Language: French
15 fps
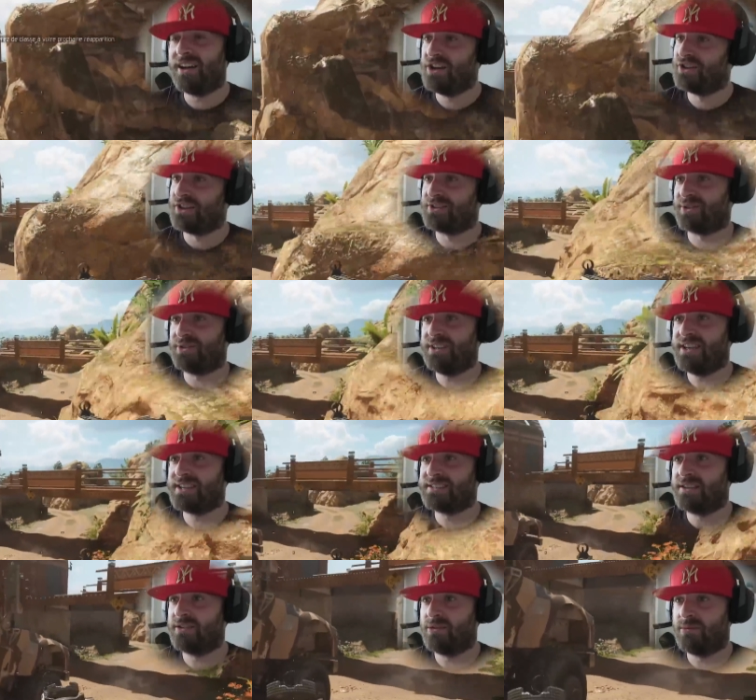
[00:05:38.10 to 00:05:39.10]
Elle est extraordinaire
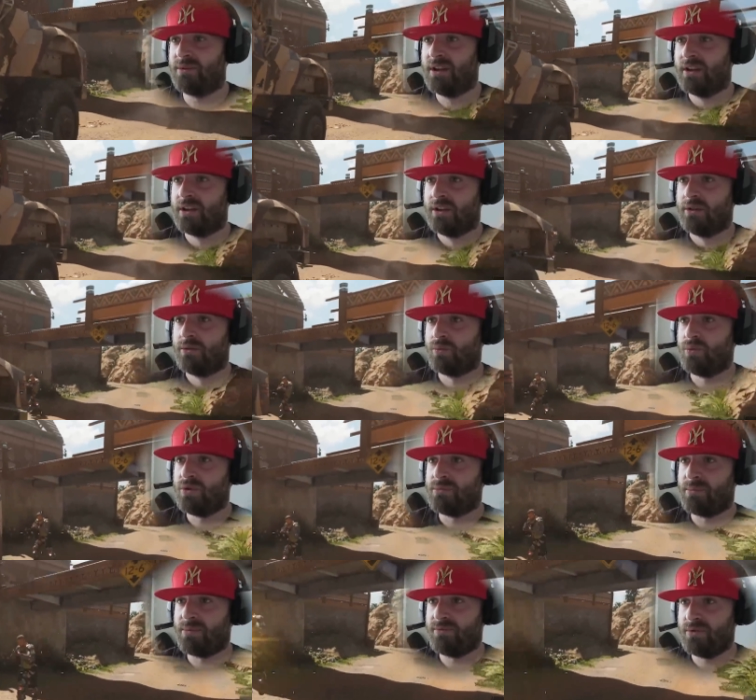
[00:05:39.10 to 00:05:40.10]
cette... Euh, oui, oh,
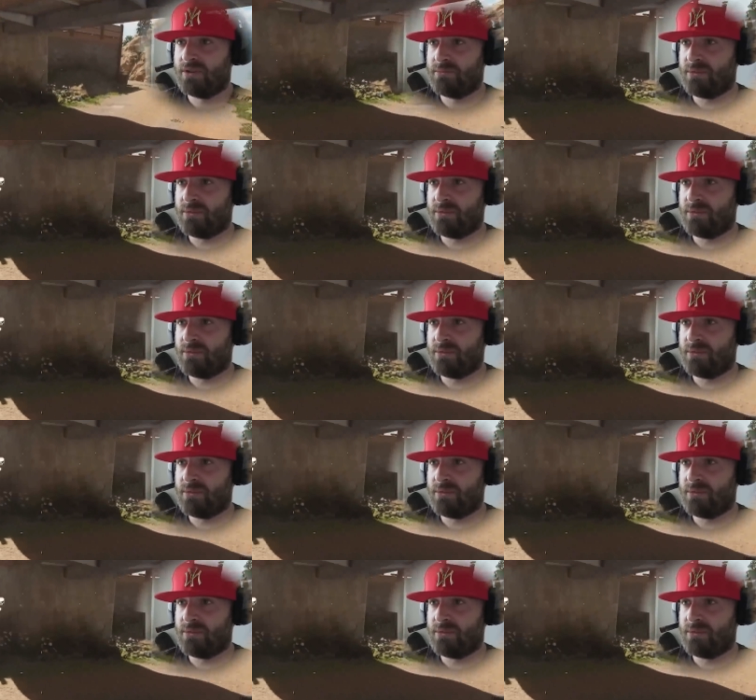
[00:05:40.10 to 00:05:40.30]
il m'a pas vu.